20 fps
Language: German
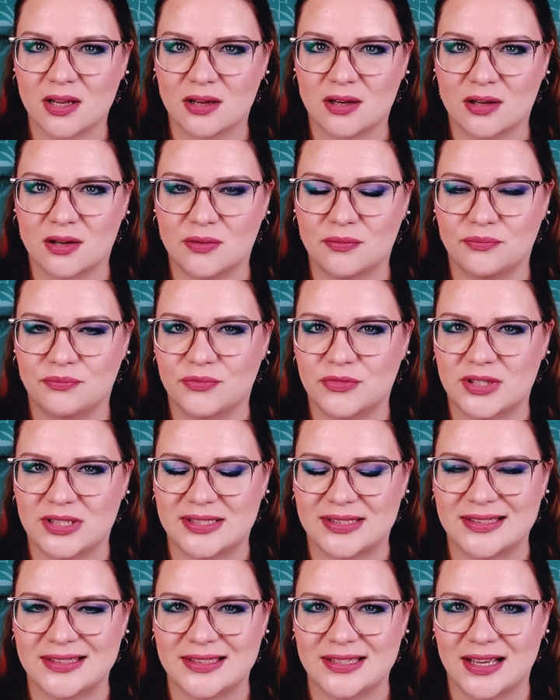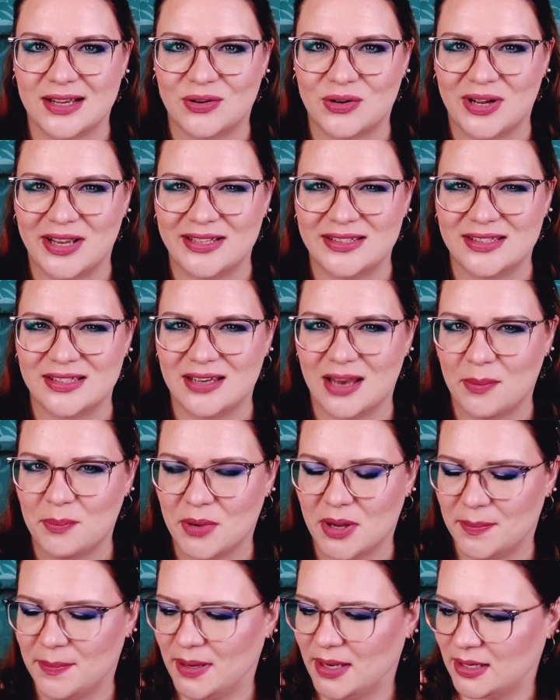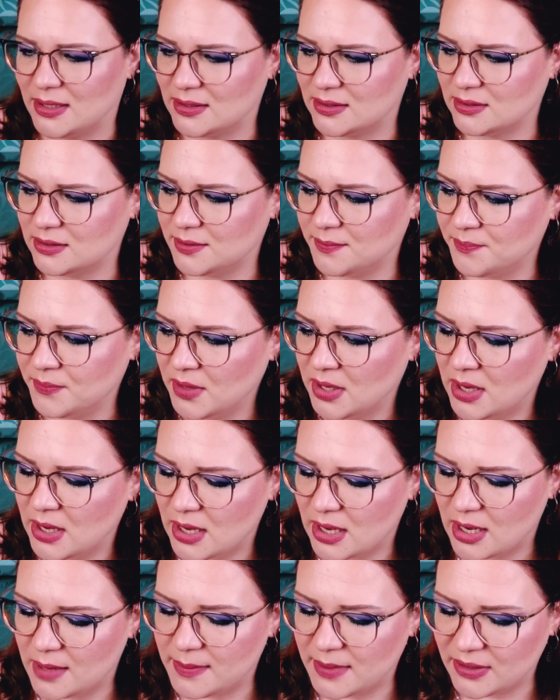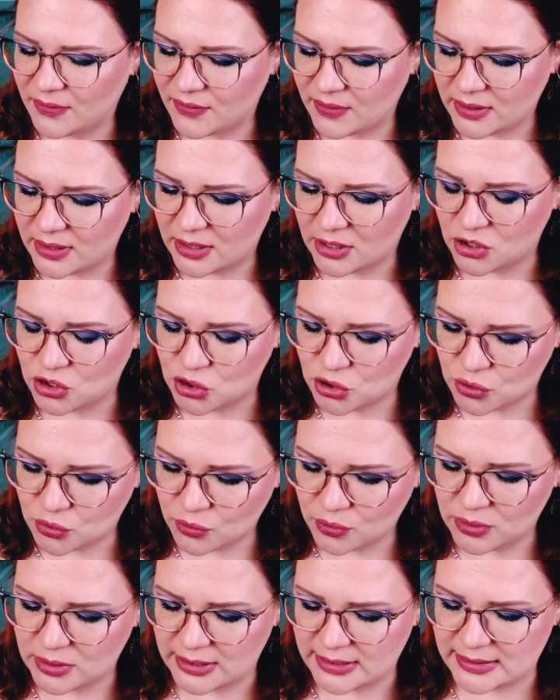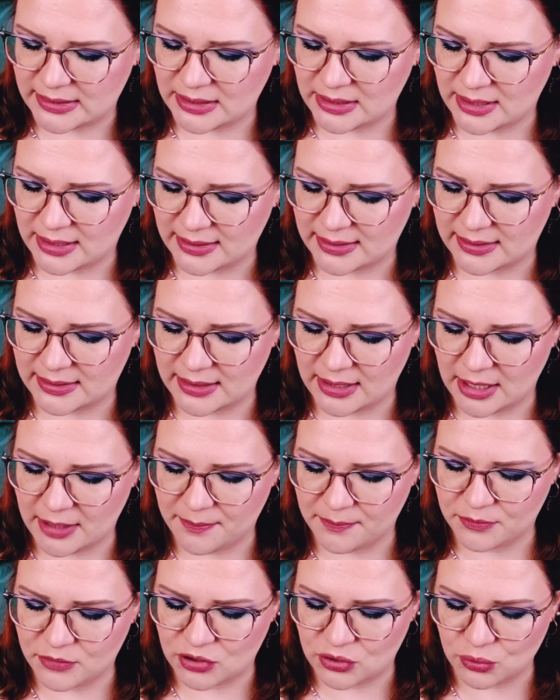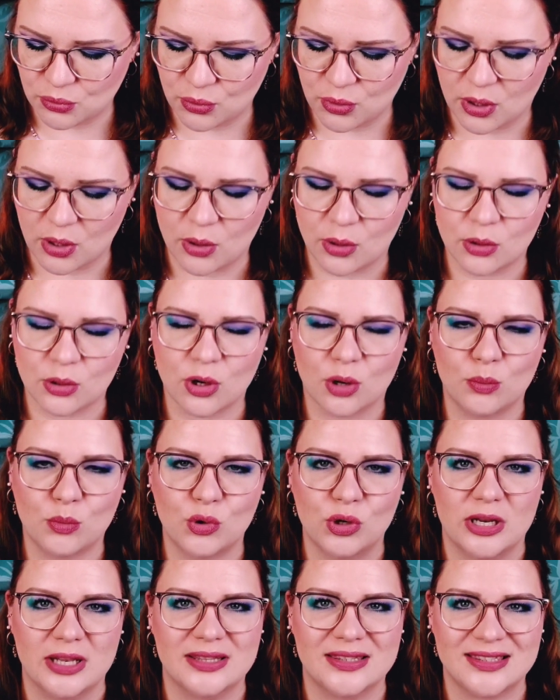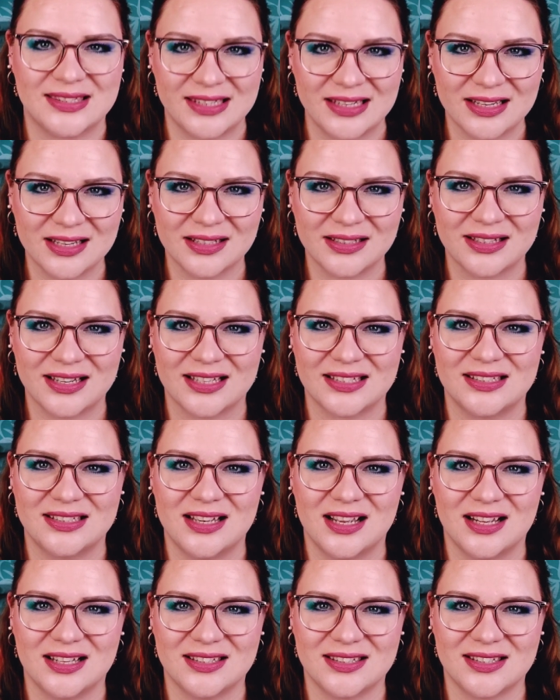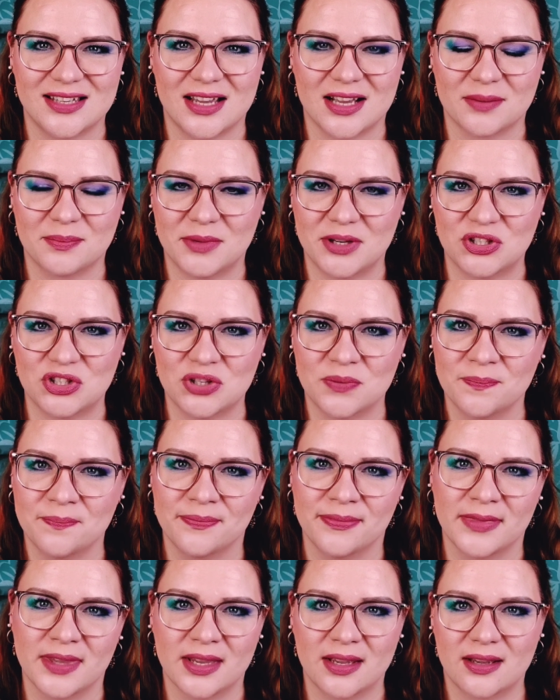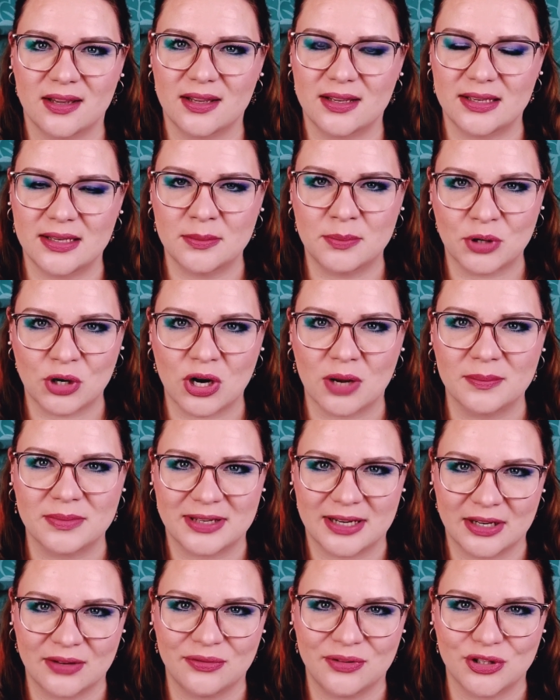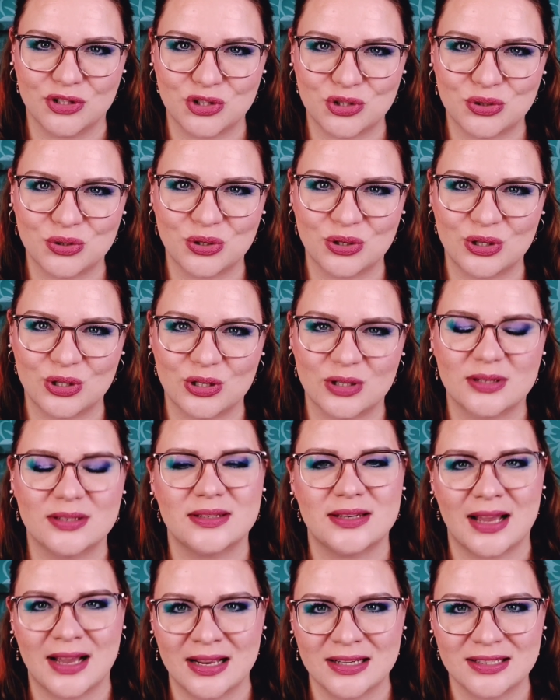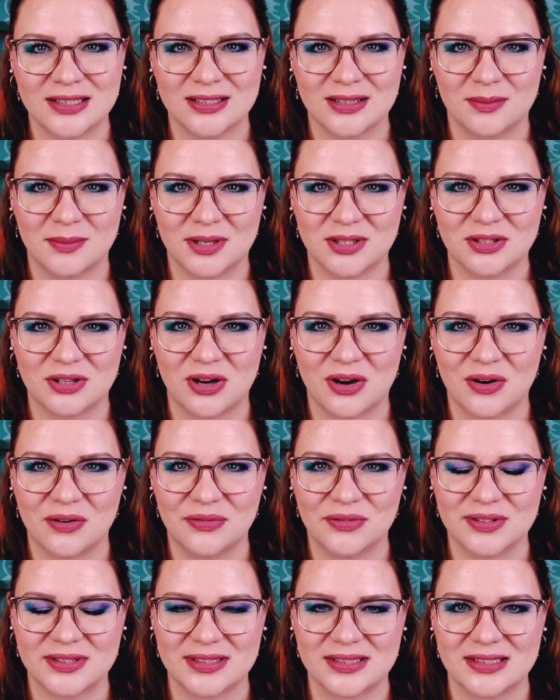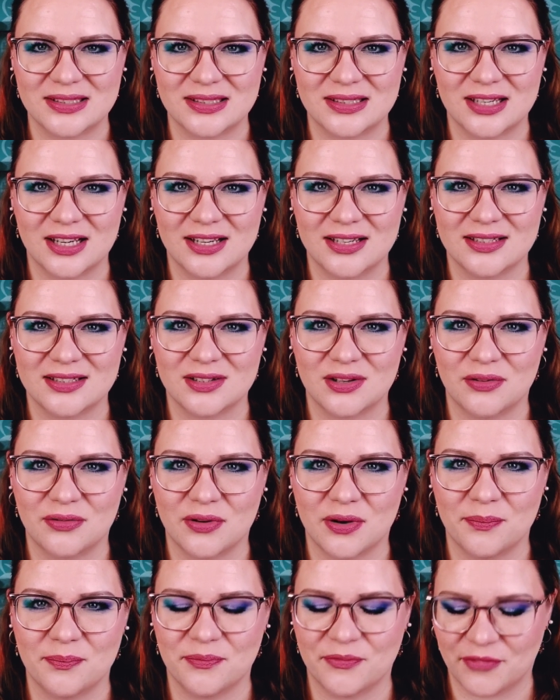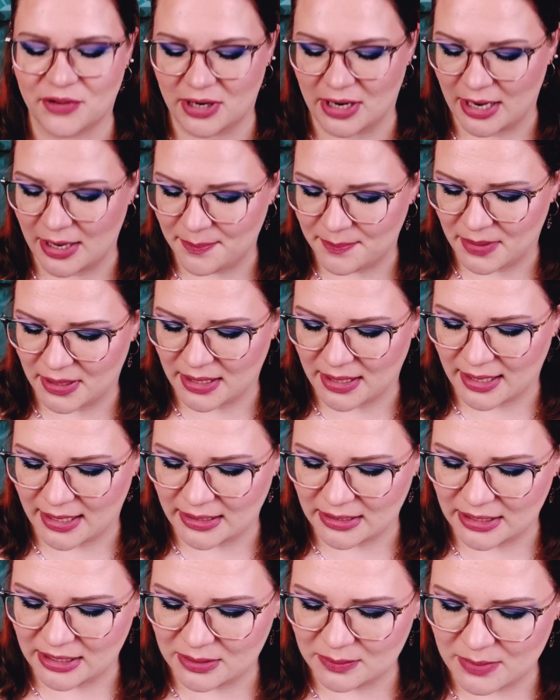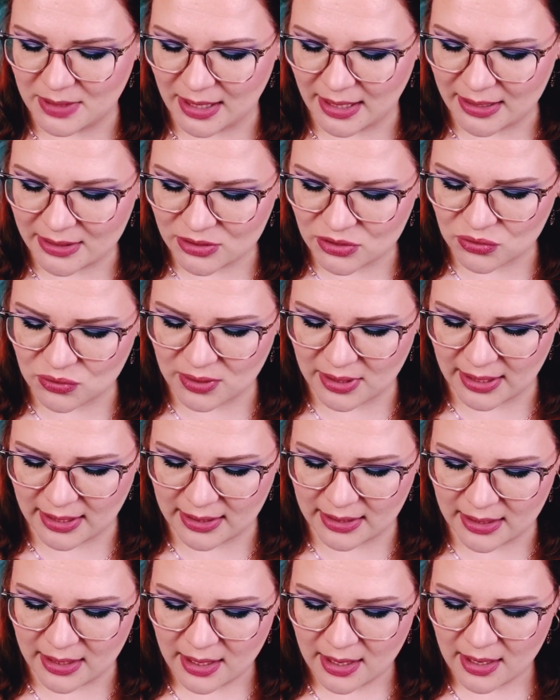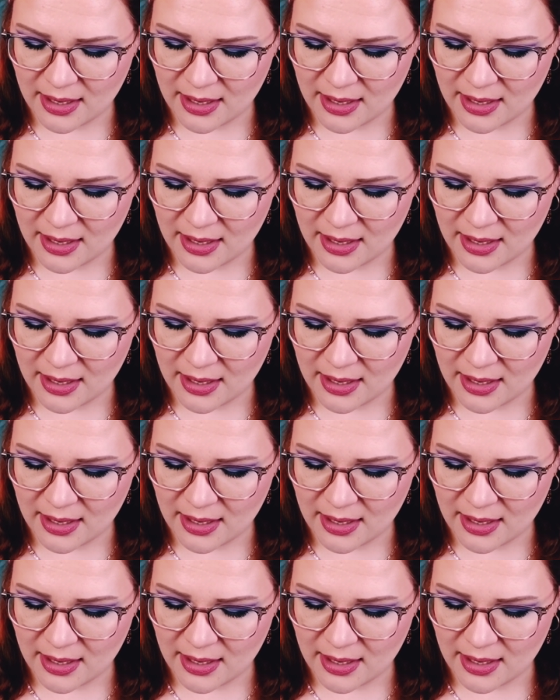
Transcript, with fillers: Ähm, das ist ja auch einzeln abgepackt. Ne? Aber ich finde das schön, dass sie das eben so auch kommunizieren, dass sie halt sagen, Mensch, Ihr bekommt gleich vier Stück, achtet aber drauf, es ist halt äh, vom, von der Haltbarkeit nicht mehr allzu lang,